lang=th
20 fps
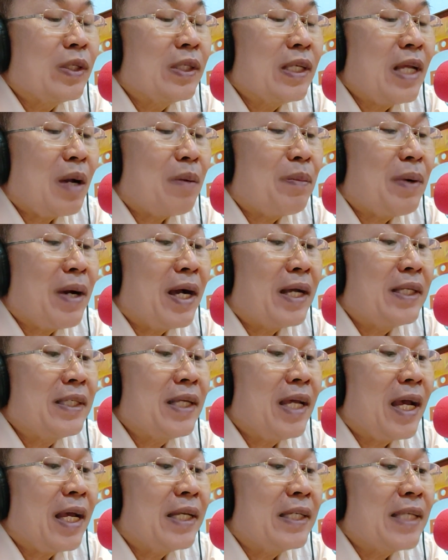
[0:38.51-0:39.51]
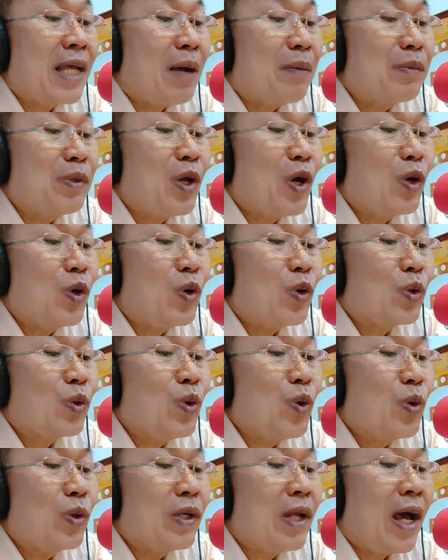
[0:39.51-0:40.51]
จากมหาชัยสามยอดรุก
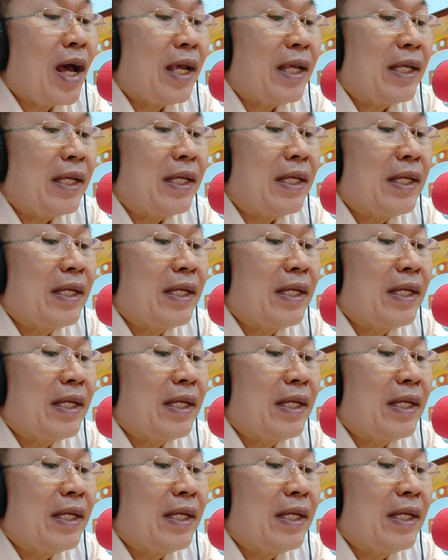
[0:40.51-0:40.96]
ทุ่งไทย